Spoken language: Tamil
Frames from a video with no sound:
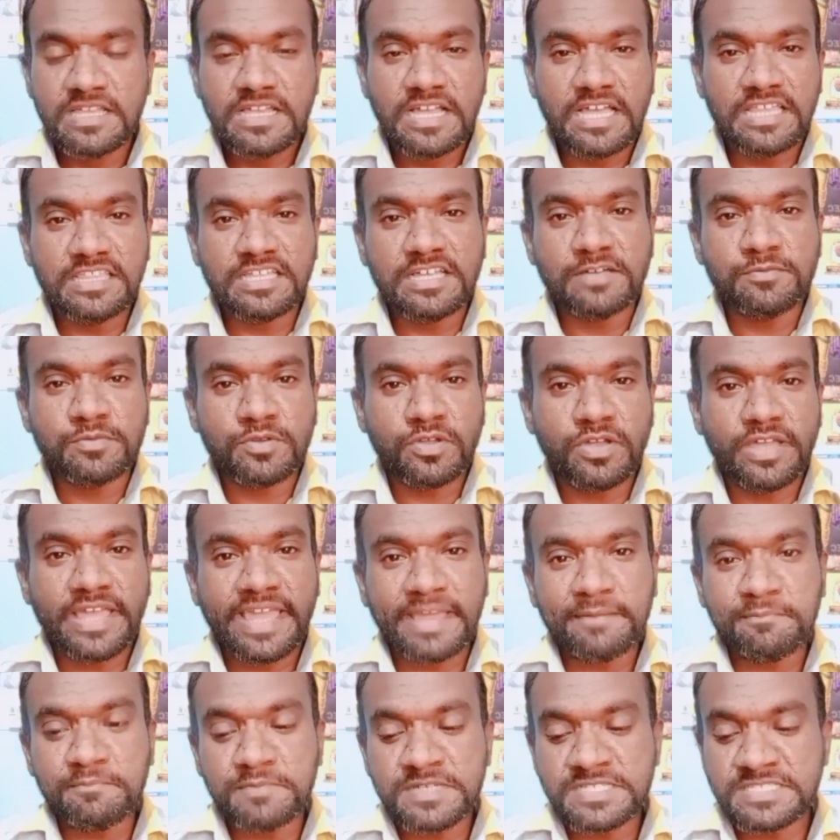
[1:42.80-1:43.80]
அதுக்கப்புறம்
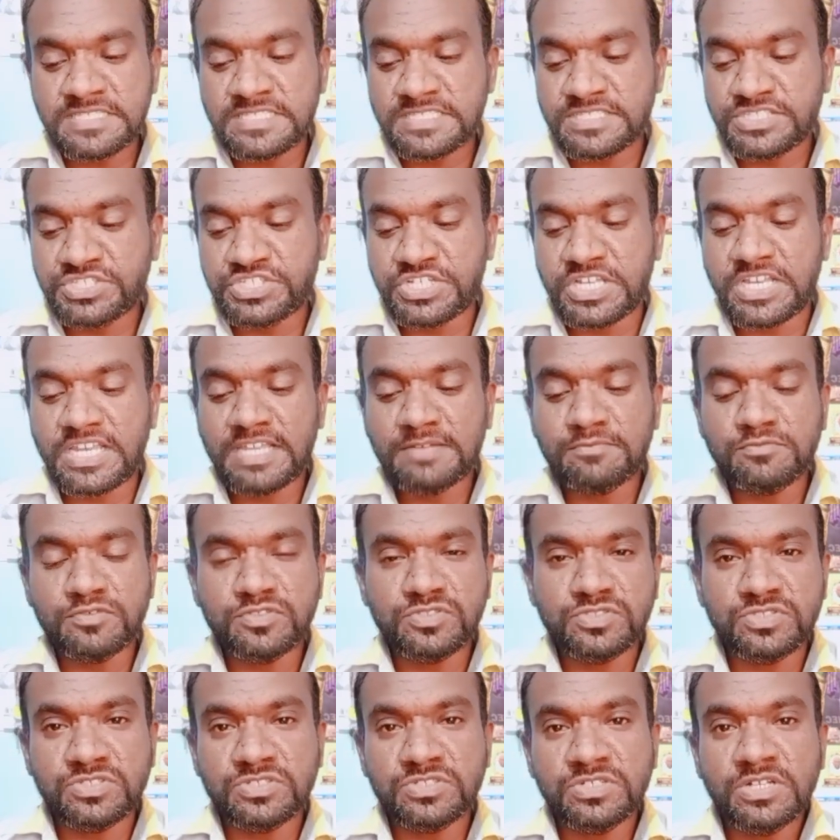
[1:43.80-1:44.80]
எம்எஸ்
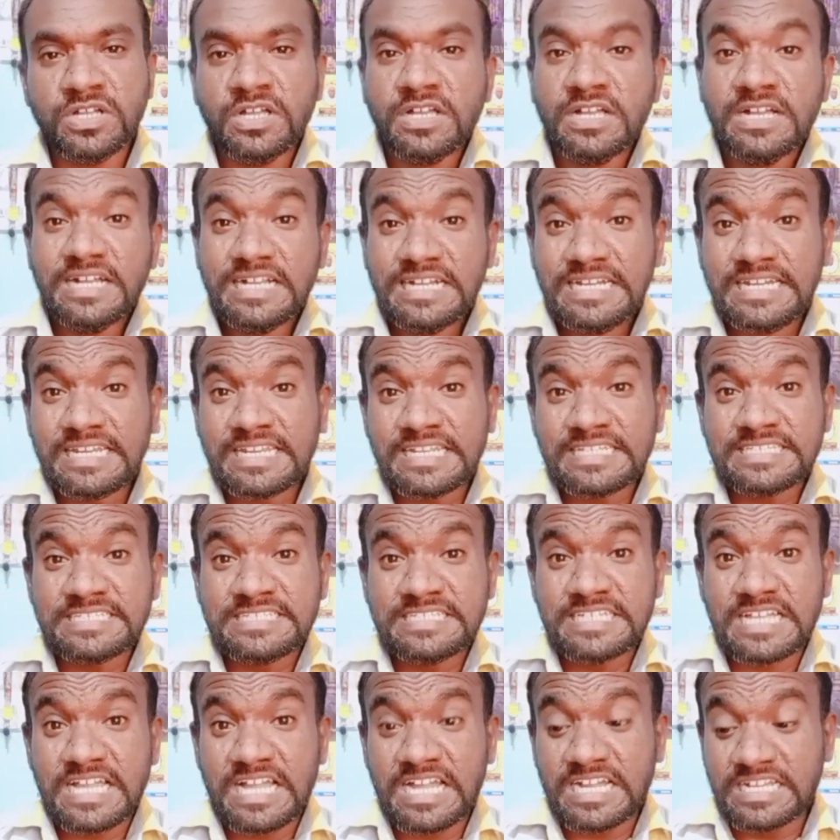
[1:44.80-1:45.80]
செல்லமுத்து
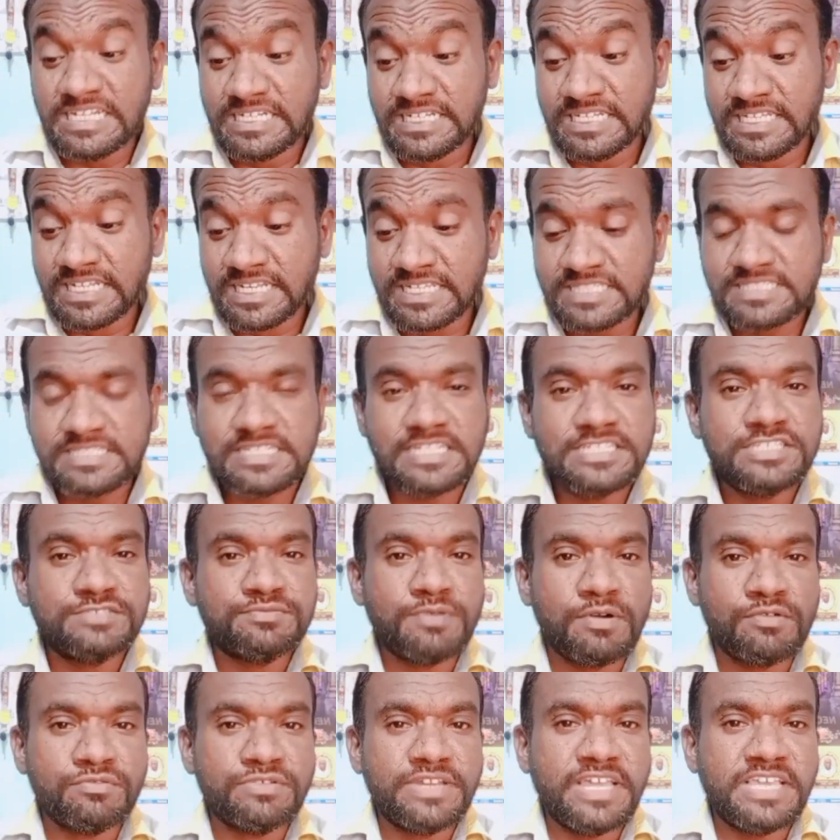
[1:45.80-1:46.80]
ட்ரஸ்ட் அண்ட் ரிசர்ச்
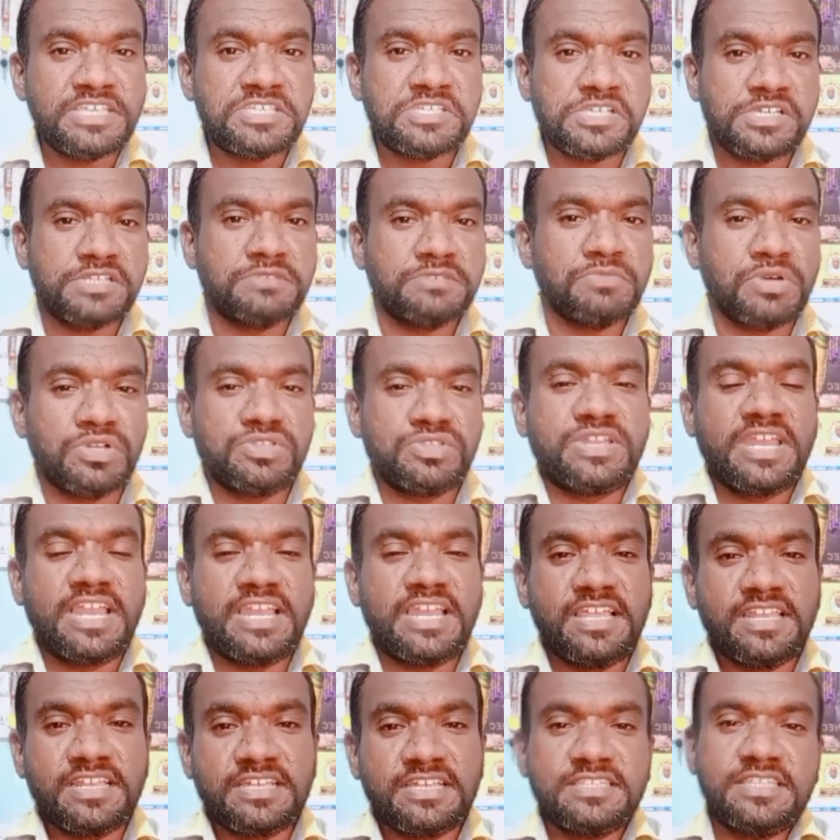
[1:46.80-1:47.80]
ஃபவுண்டேஷன்
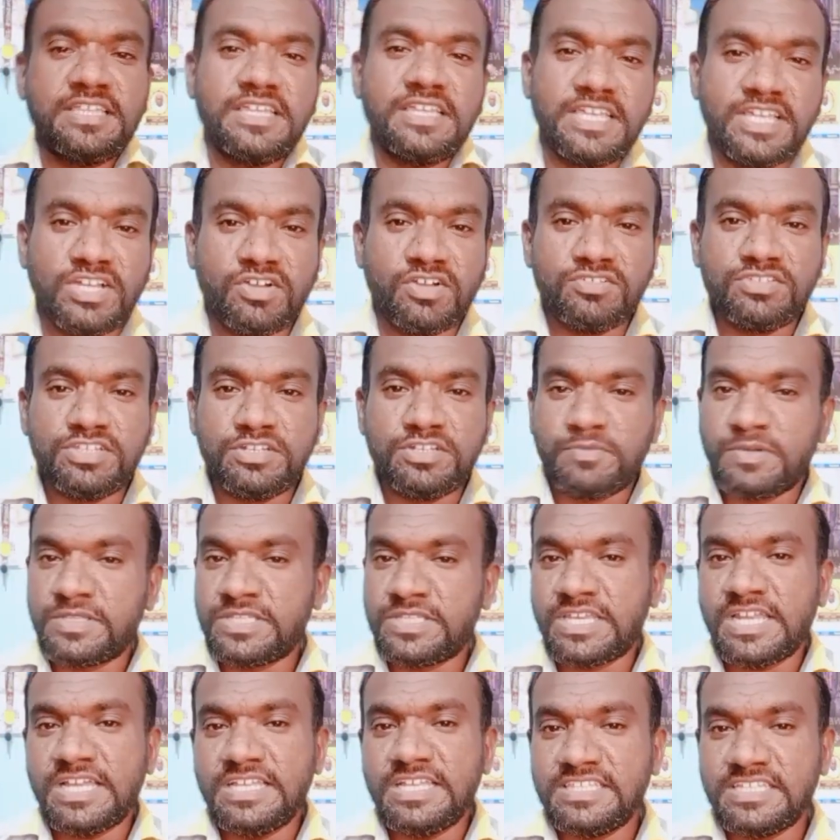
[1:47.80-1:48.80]
மதுரையில் இருக்குது இங்கே வந்துட்டு
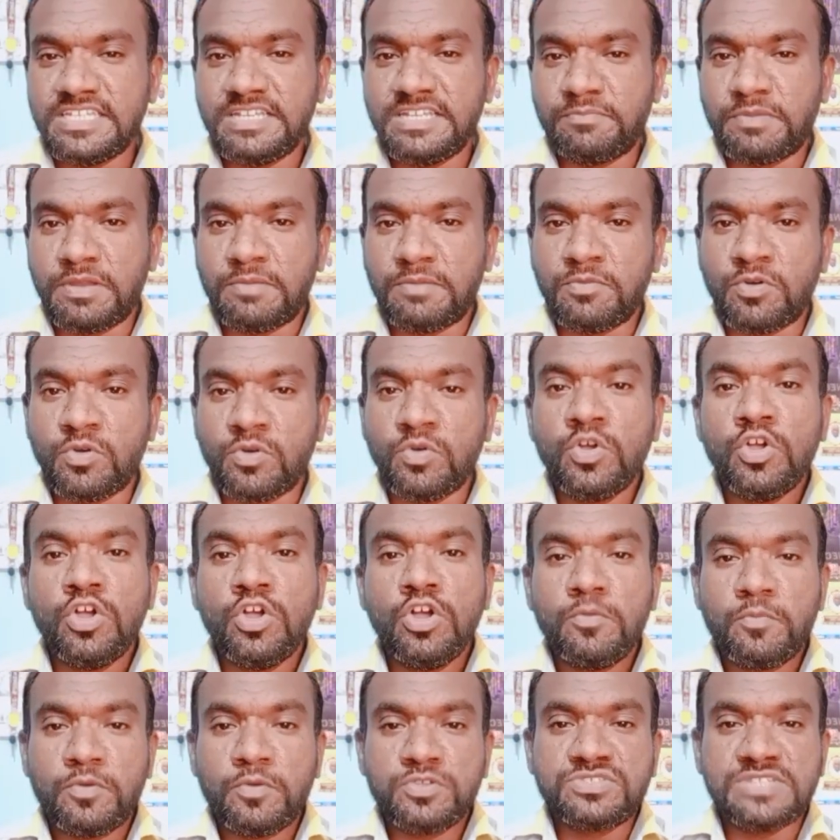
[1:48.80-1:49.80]
பார்த்திங்கன்னா இந்த டிப்ளமோ
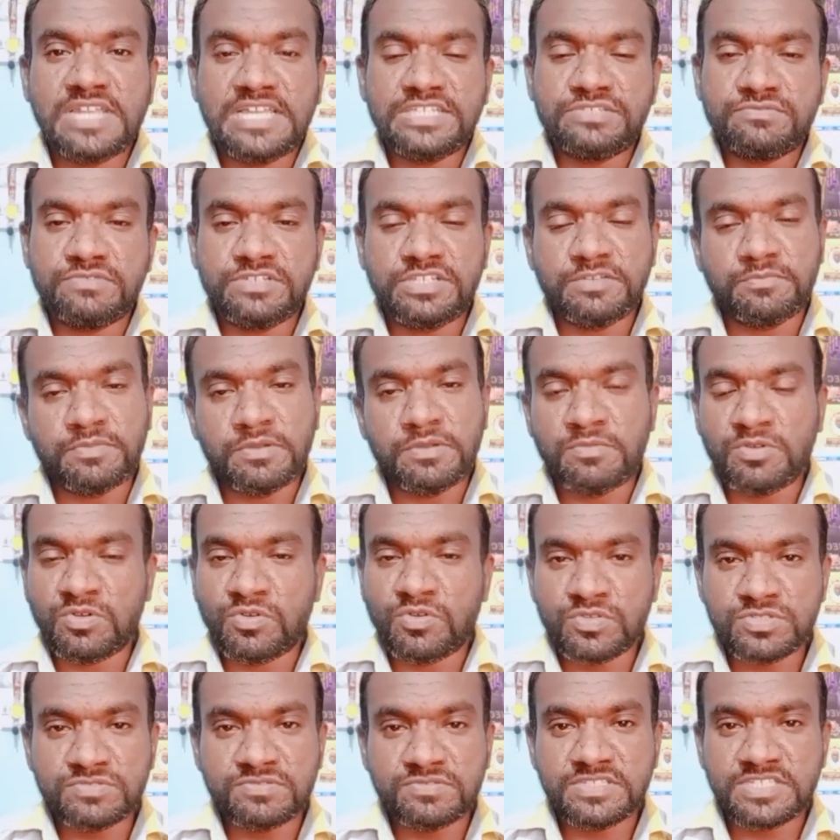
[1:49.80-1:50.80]
போஸ்ட் கிராஜுவேட் டிப்ளமோ
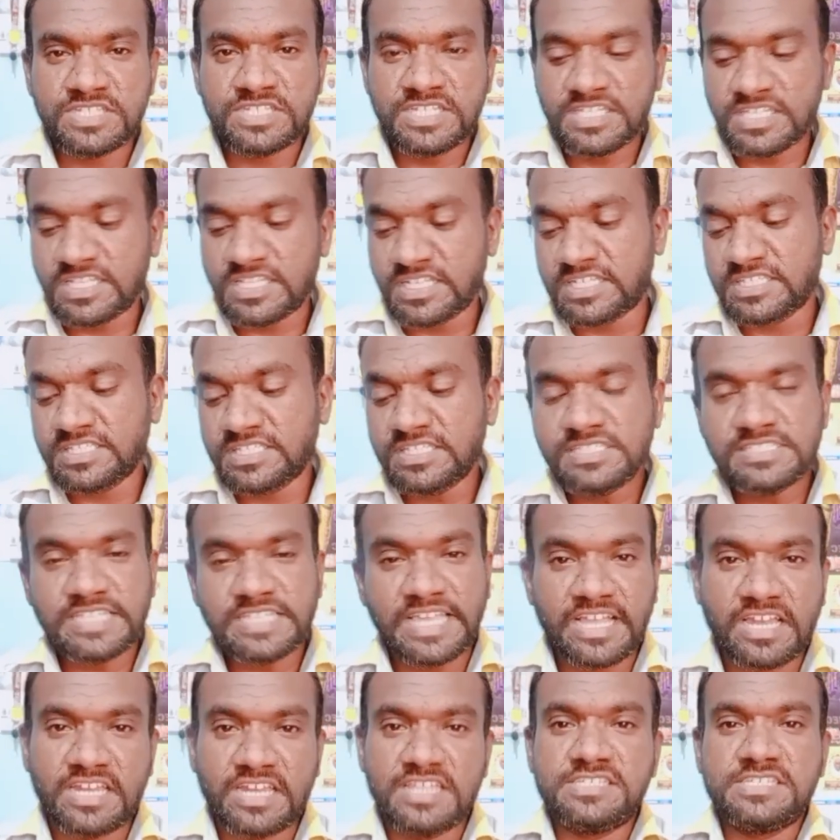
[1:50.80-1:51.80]
கோர்ஸ் வந்துட்டு இருக்குது
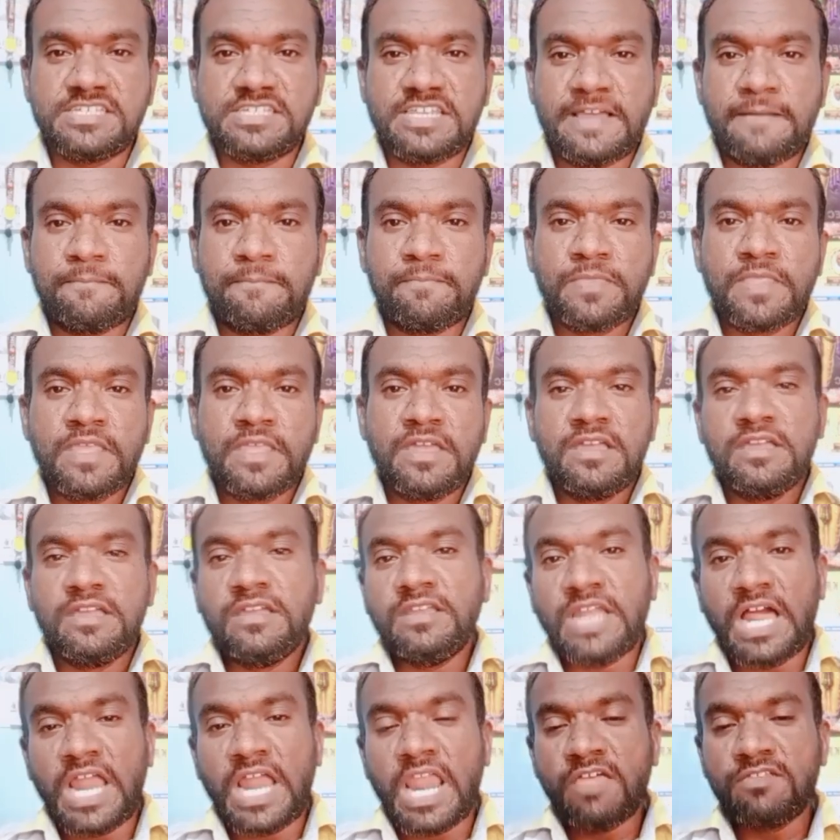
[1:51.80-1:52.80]
சைக்காலஜியில்
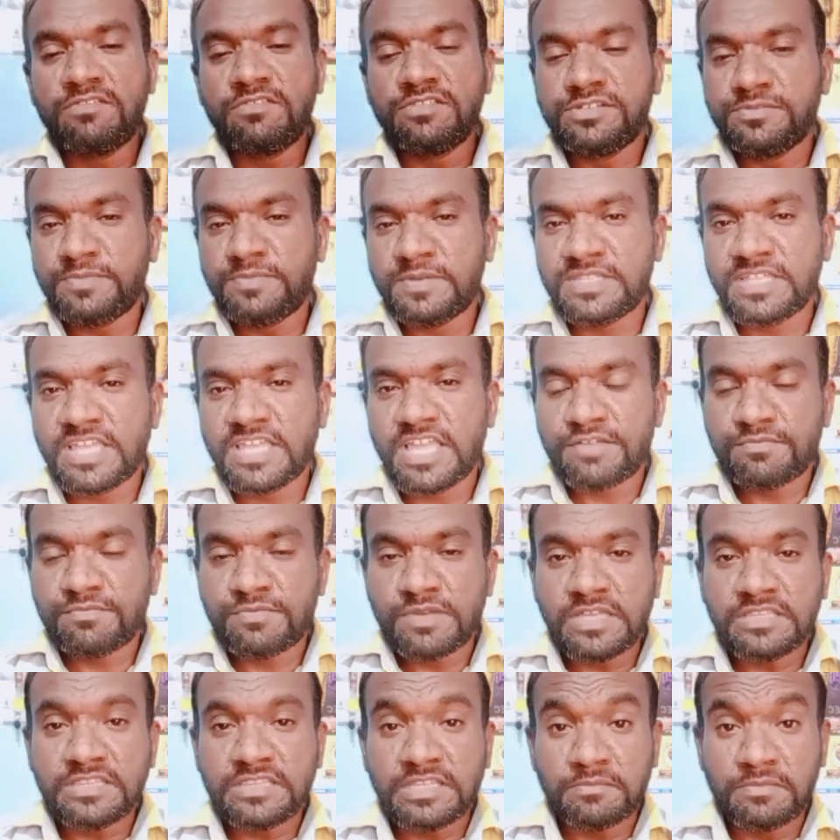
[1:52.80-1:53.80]
நாலாவது வந்துட்டு பார்த்தீங்க
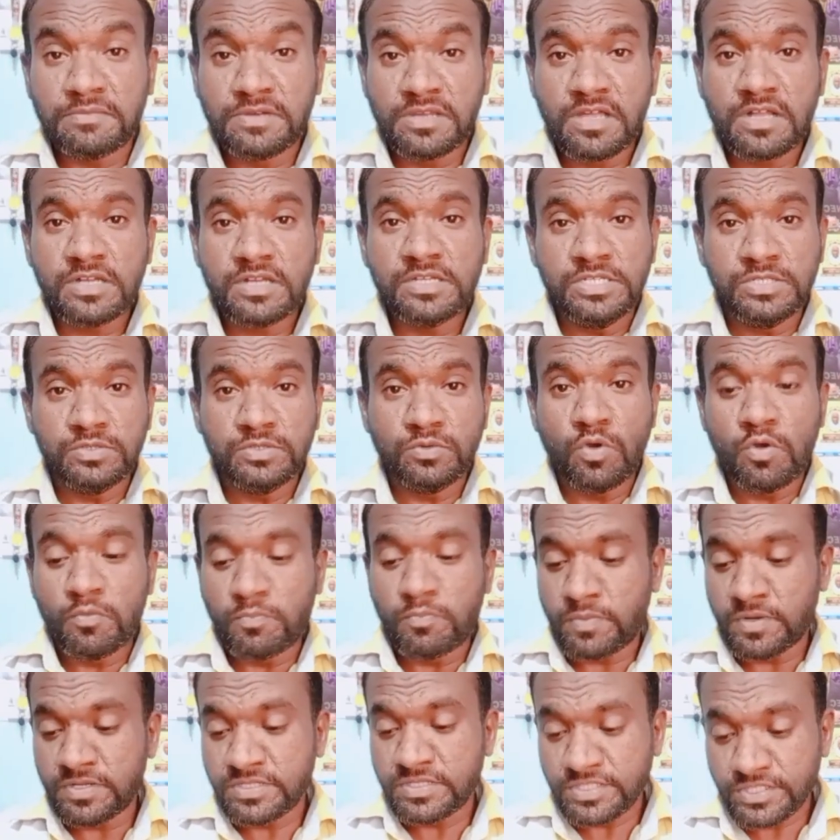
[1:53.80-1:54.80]
அப்படின்னா தமிழ்நாடு
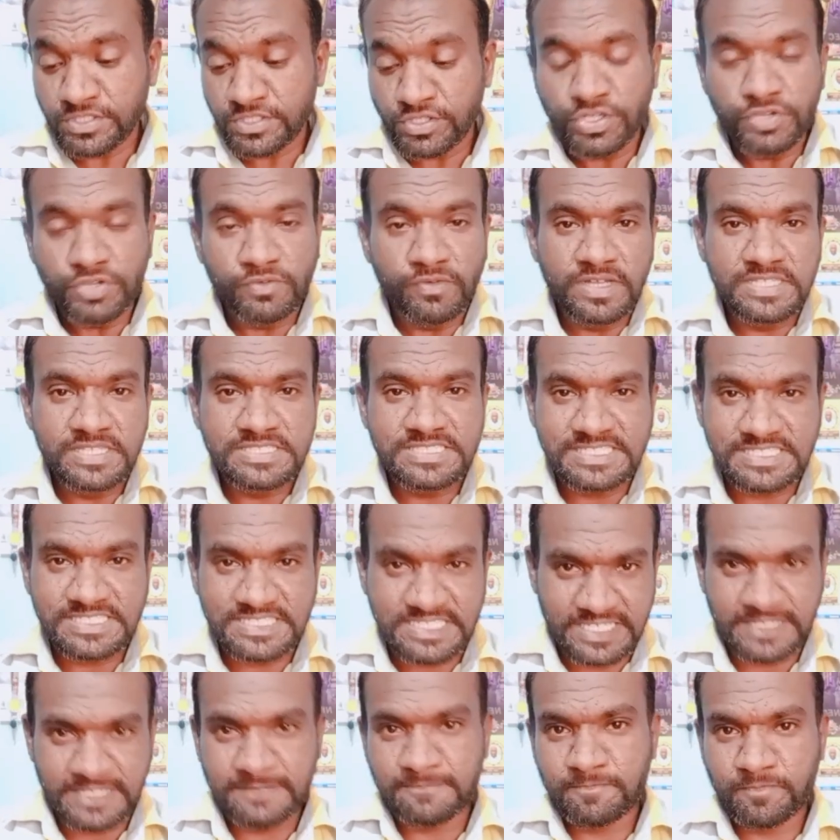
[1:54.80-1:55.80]
ஓப்பன்
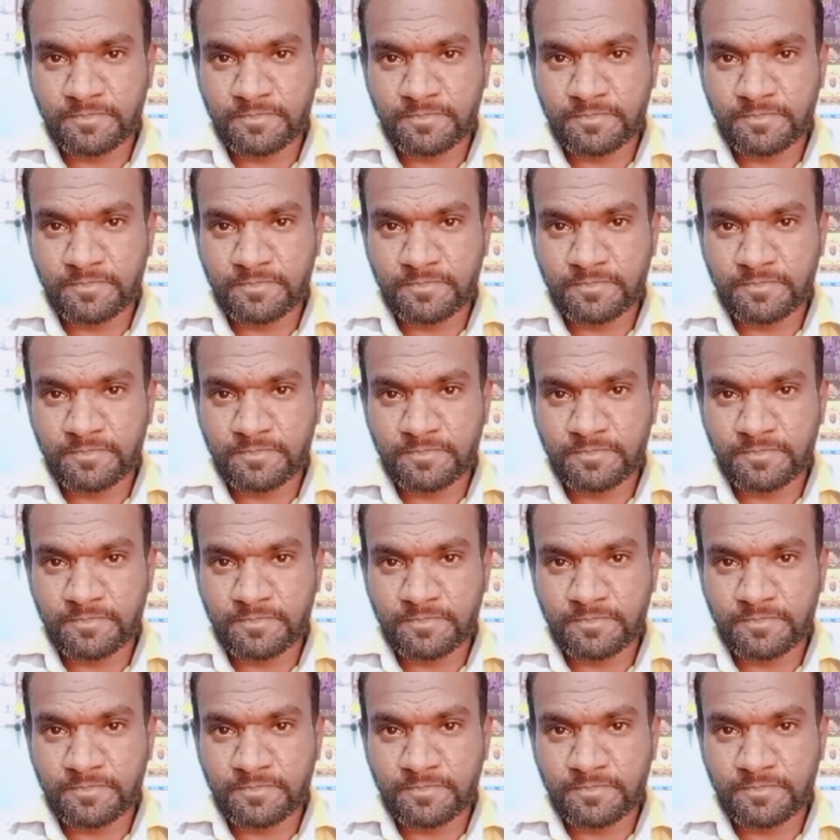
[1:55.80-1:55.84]
யூனிவர்சிட்டி